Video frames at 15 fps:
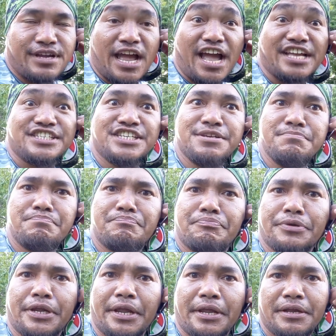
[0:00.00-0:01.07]
Ay simpre,
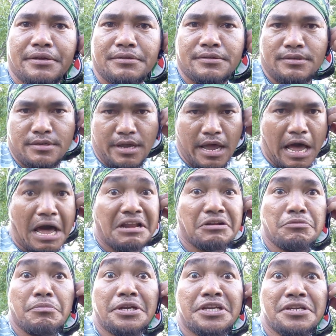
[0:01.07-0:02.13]
haron
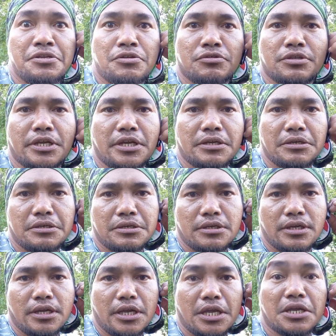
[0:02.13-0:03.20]
manindot di
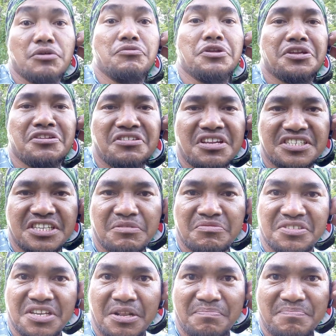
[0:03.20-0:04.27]
ikunigin na sa imong cellphone.